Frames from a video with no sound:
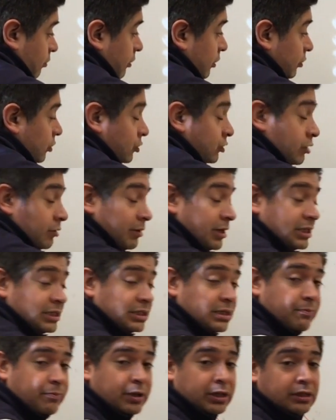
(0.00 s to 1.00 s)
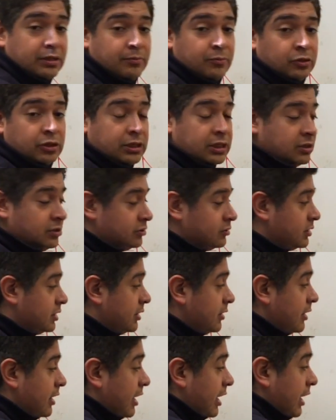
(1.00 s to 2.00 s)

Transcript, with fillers: cuando llueve en esta parte montañosa,